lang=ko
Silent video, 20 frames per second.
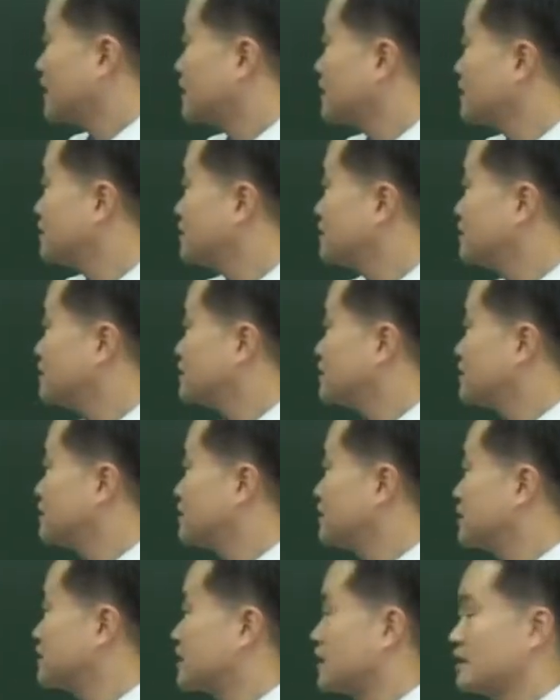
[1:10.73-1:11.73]
낮게 떨어지다
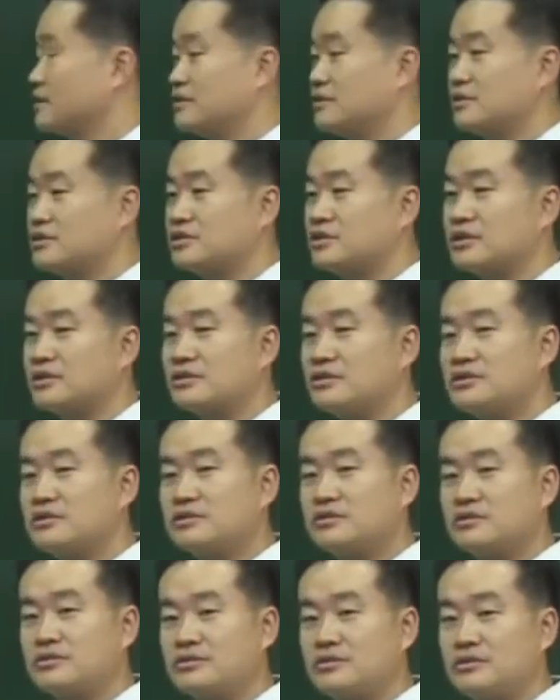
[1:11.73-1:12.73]
보니까 자기는 진짜
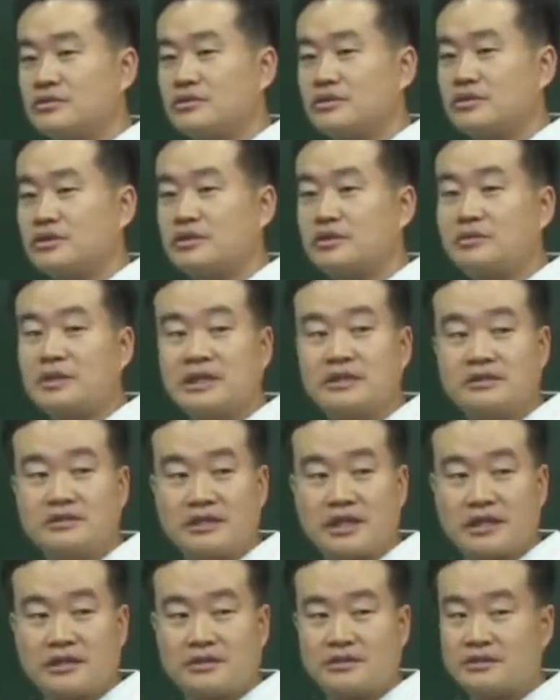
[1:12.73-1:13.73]
건질 것도 없고
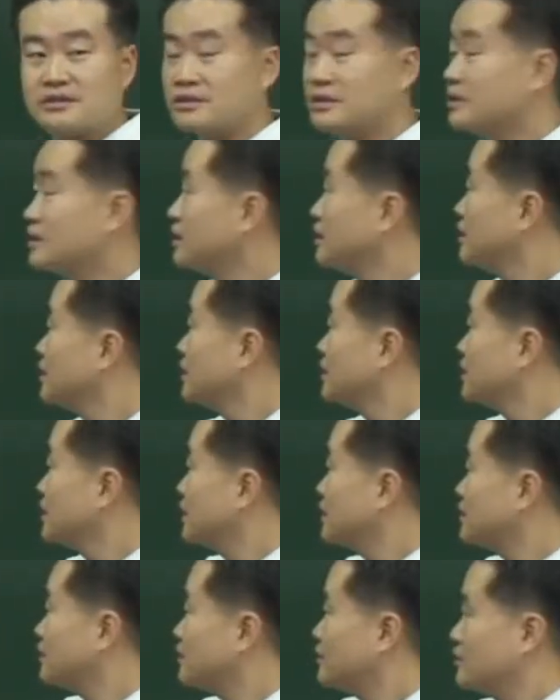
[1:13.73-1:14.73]
열받는다 이거죠.
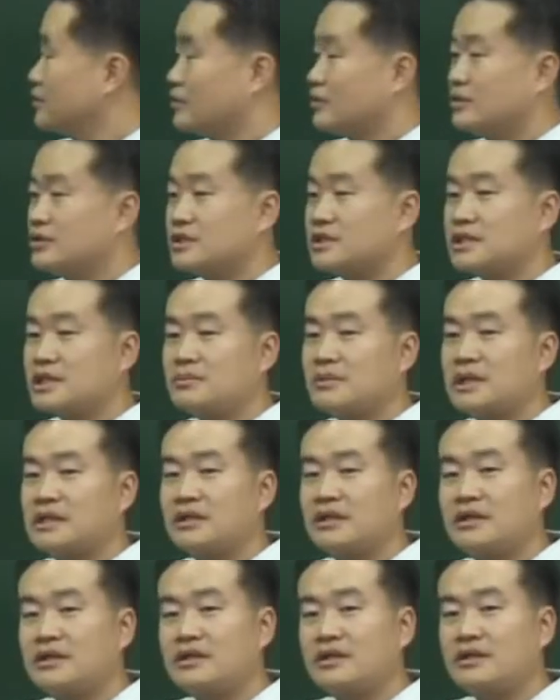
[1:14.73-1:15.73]
얘도 어 이자
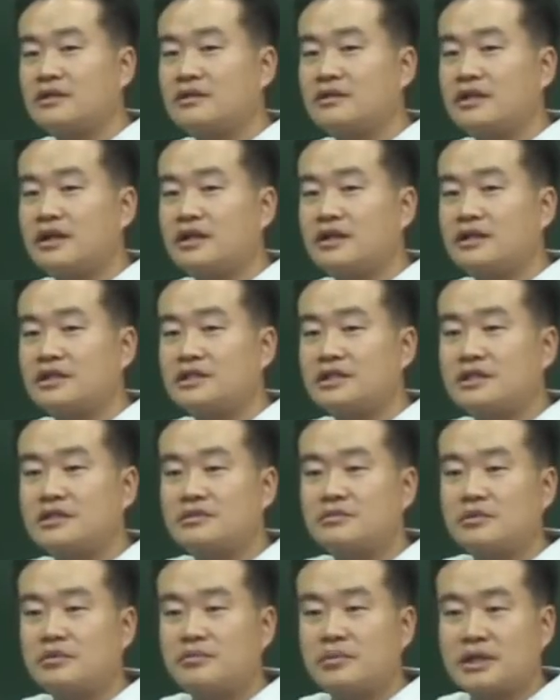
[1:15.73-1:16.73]
받아야 되는데
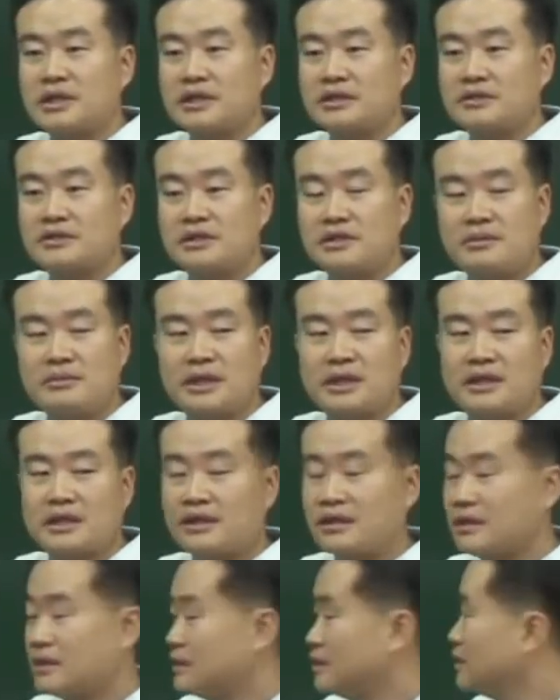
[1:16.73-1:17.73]
이자들 못 받았어.
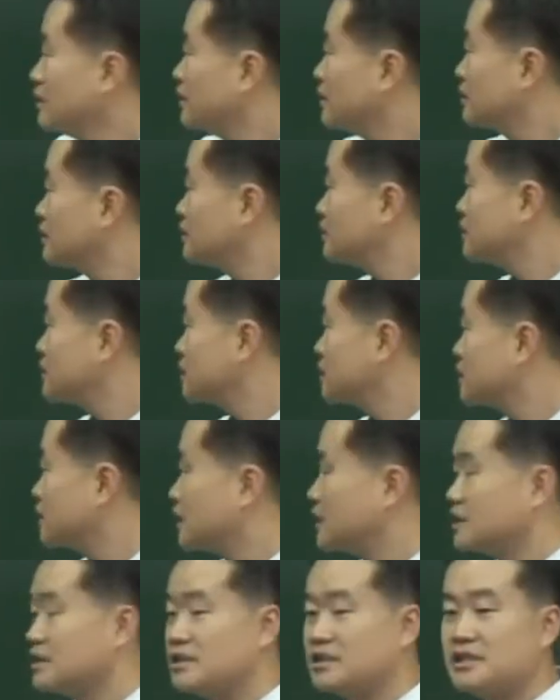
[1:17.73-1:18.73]
열받아. 그러면
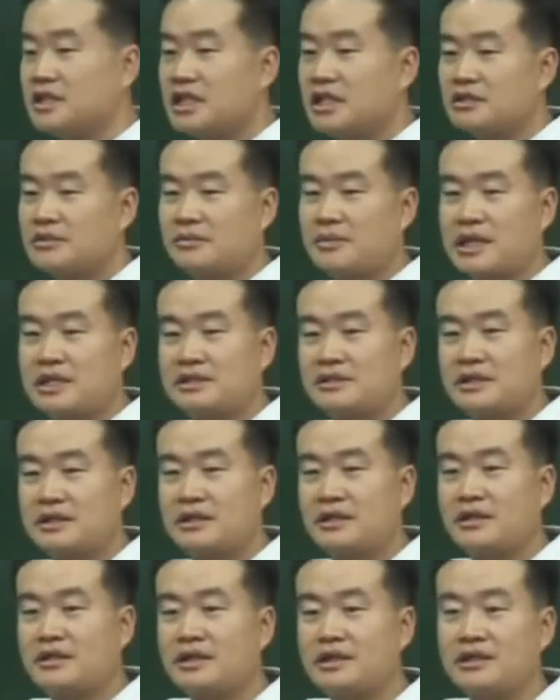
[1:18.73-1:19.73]
지가 이익이라도 봤어야
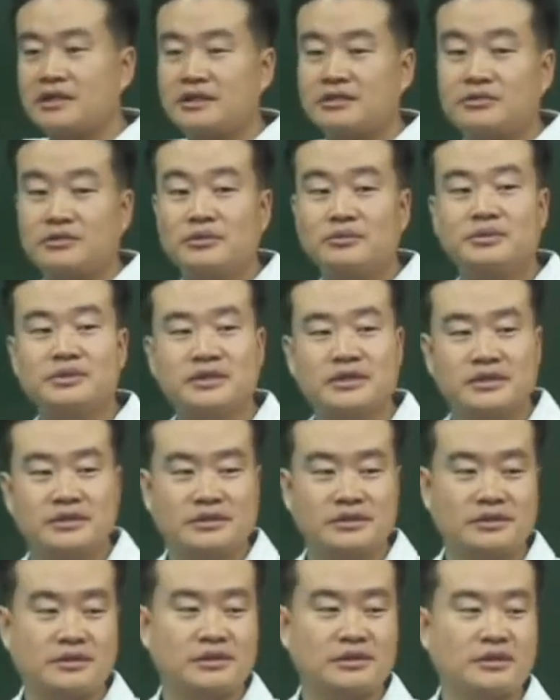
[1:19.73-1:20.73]
되는데 이익도 없어.
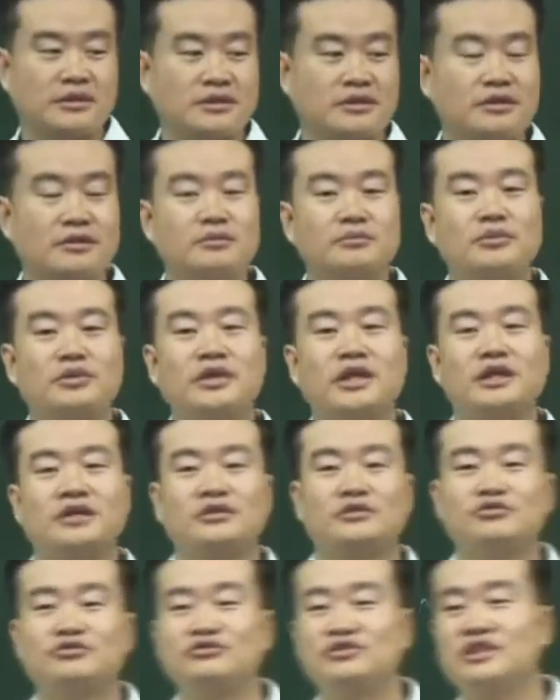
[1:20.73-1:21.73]
그럼 뭐냐
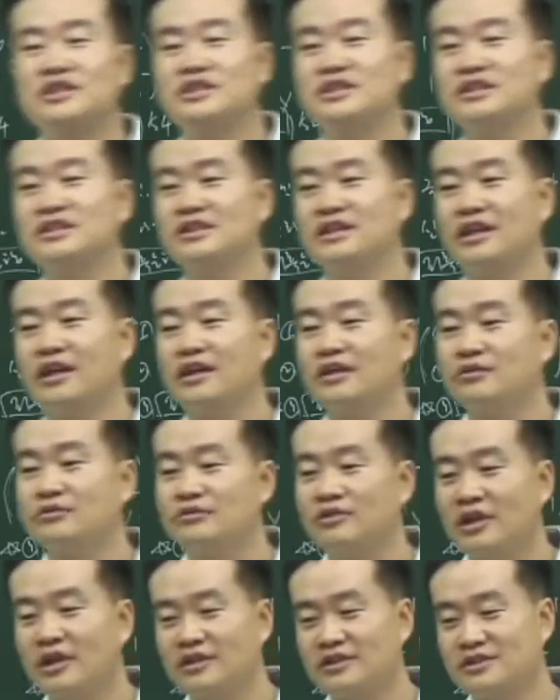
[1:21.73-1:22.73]
이거 순전히 내
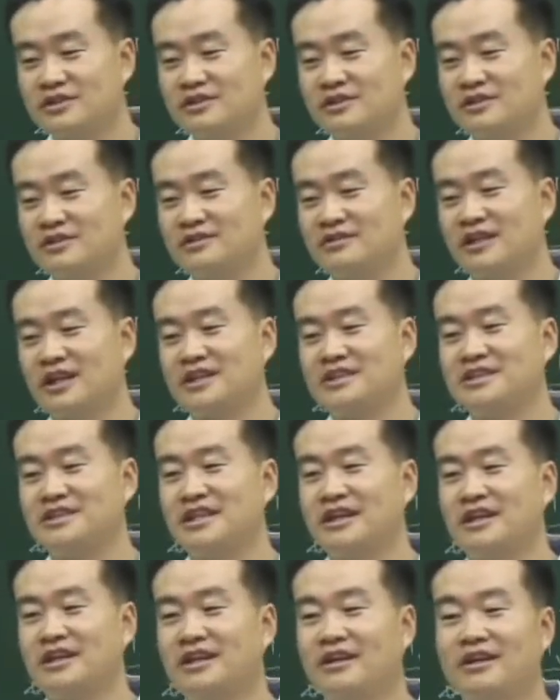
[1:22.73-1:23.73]
눈탱이 치려는 거
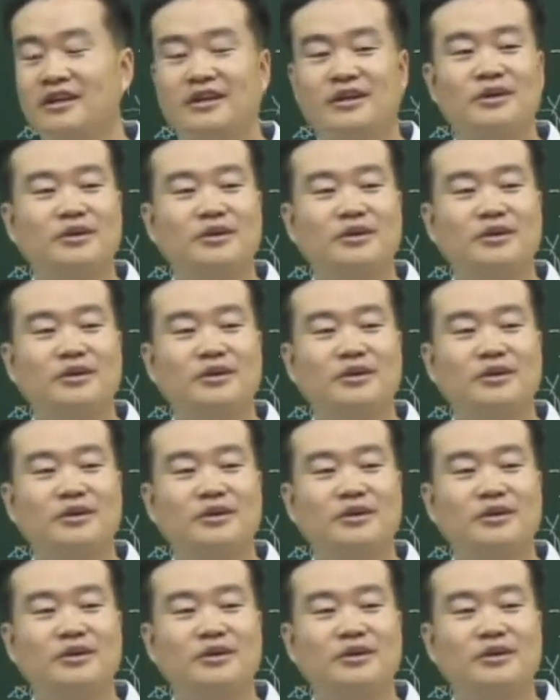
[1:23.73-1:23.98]
아니냐.